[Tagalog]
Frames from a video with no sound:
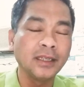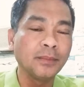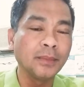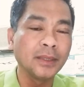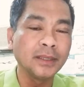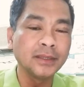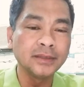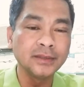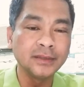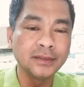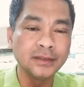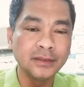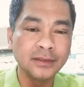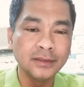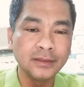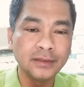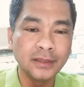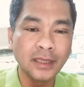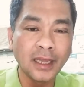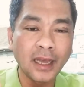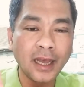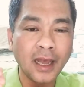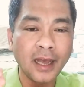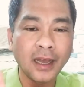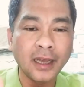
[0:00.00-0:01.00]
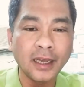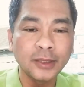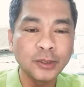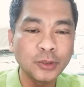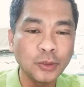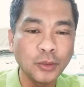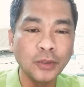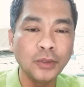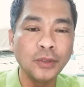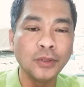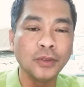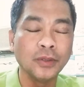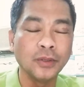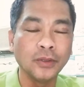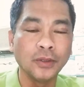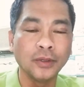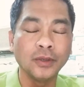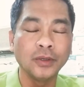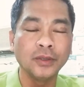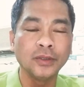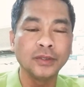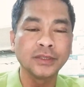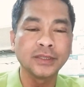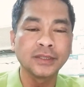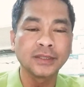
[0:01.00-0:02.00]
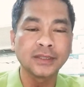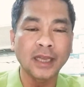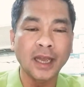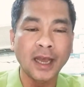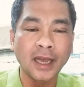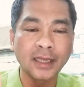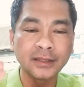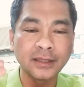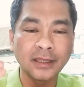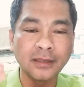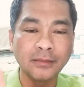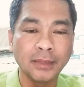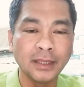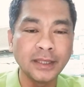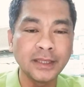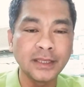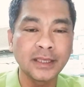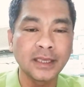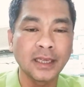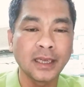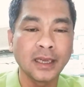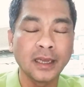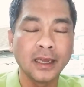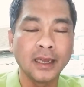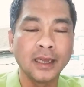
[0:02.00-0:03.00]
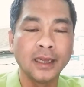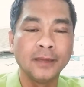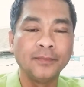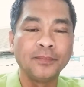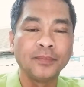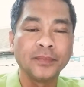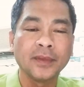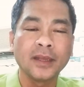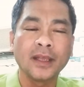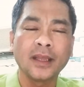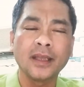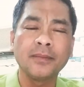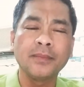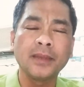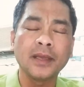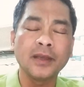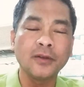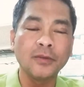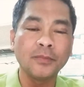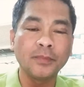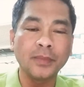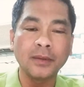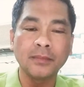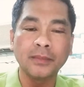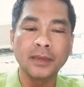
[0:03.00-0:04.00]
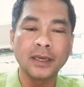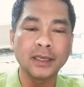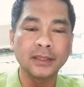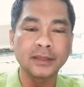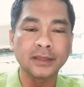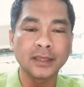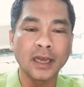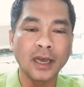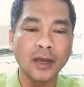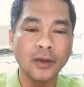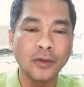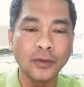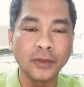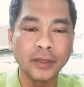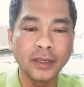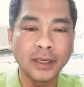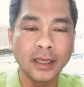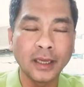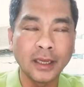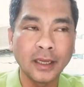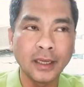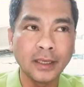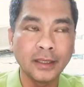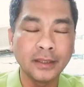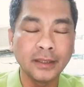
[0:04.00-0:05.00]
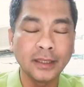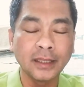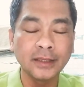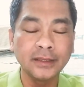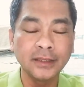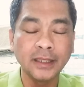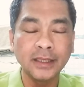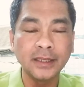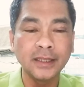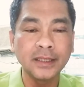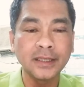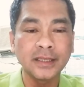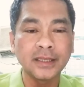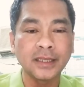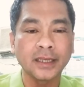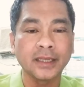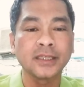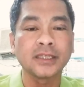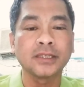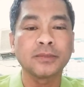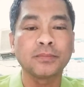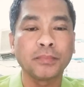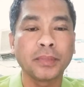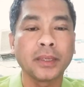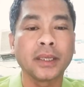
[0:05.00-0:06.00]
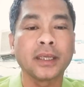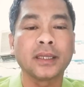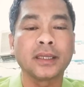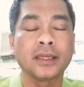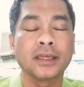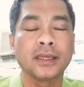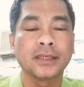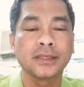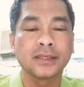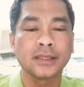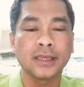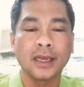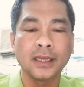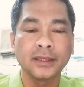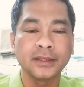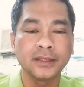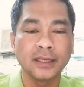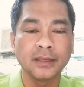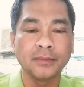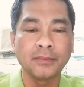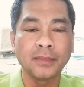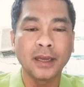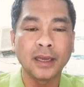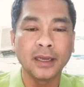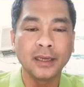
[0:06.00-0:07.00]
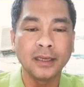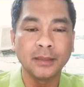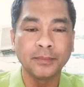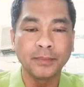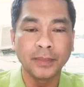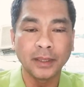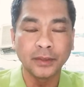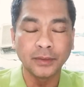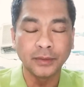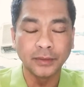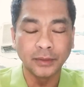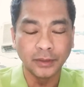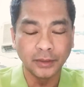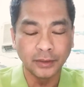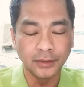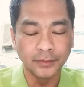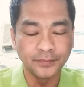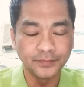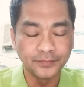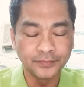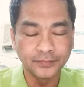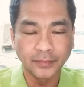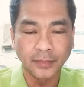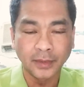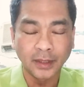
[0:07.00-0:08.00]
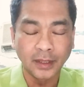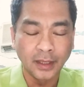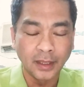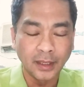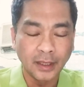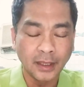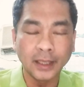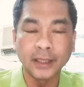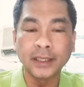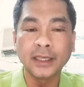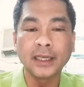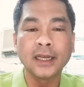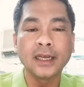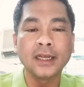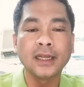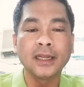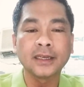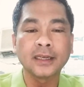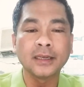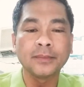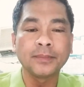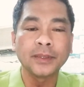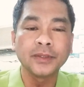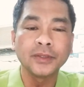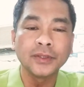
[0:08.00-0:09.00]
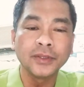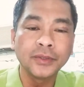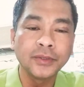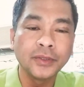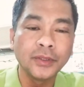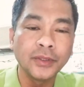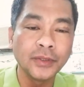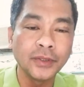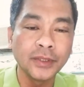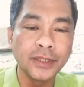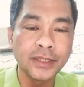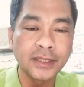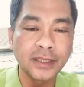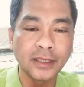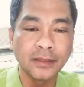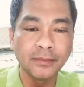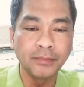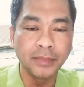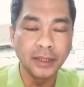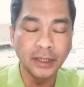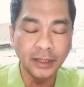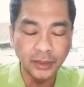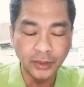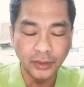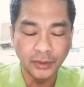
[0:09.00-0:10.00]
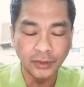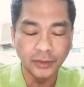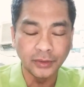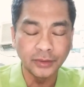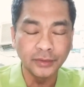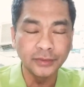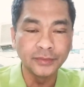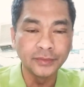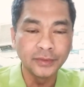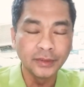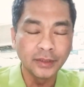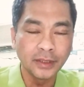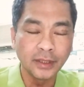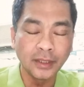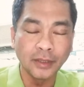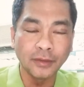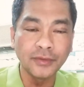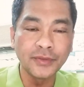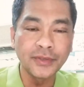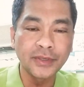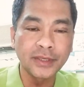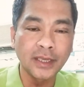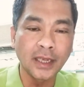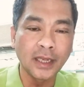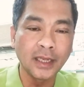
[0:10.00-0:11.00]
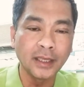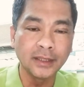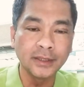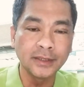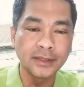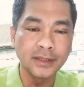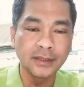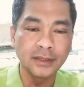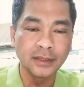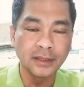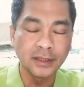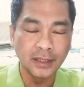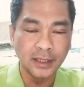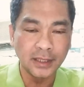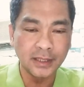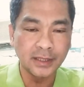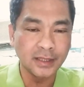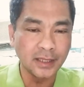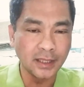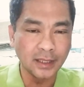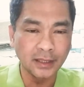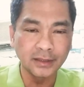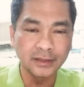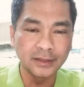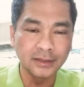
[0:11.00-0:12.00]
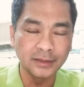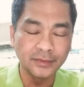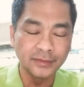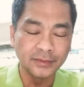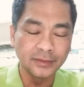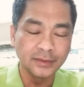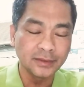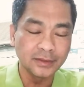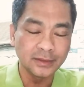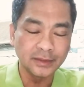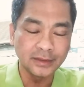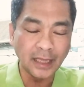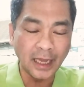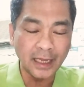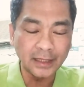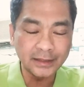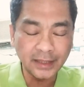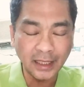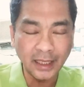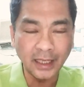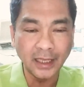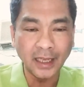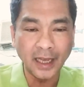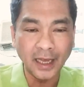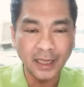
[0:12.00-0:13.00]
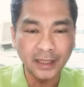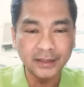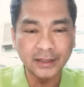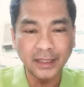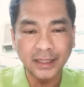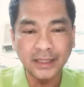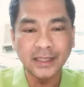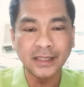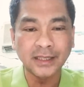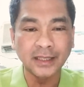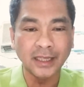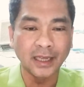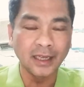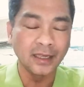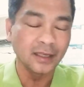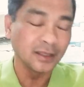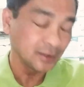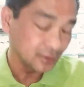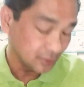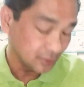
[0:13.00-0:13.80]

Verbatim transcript: naman nakakatulong sa ating bansa ay meron pang mga tao na nagdi-disrespect sa ating mahal na Pangulo. Kanila lang napanood ko yung isang video na kung saan isang dating artista